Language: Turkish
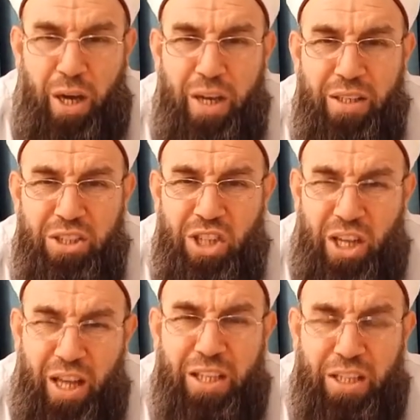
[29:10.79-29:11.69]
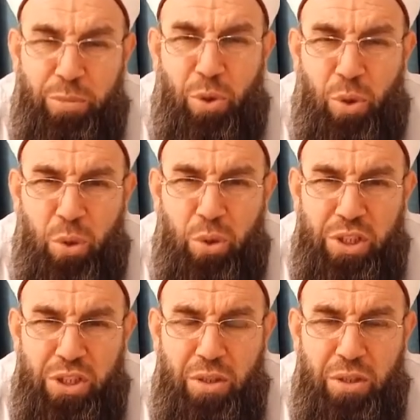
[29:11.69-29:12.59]
Aynı çanak gibi olduğu
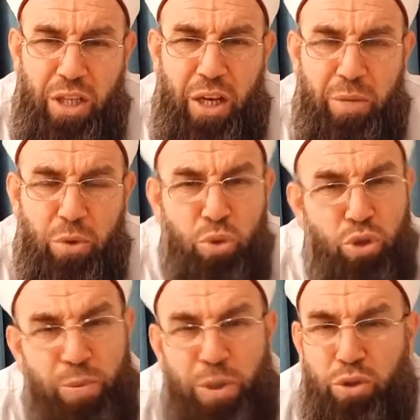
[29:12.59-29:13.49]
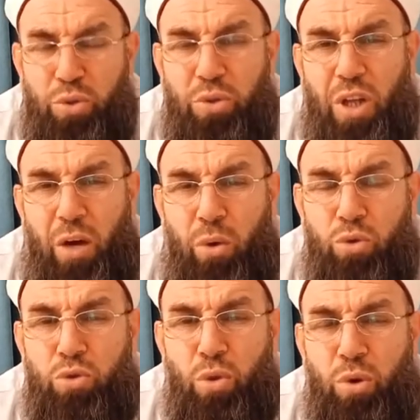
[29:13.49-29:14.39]
için diyelim ki 3-5 gün daha o
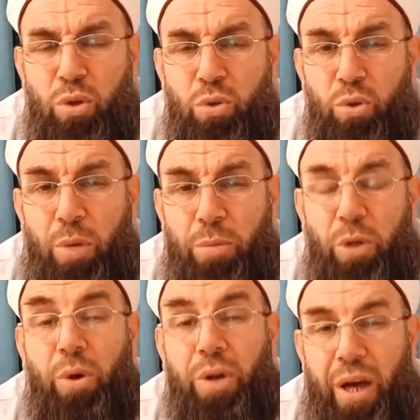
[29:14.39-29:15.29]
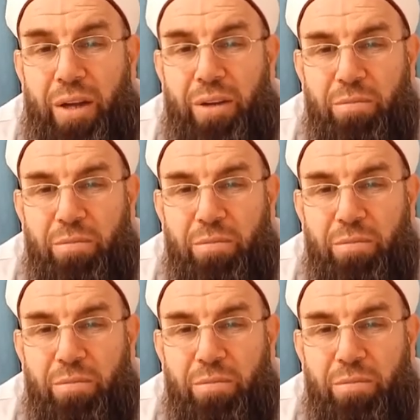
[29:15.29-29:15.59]
su orada durabiliyor yani.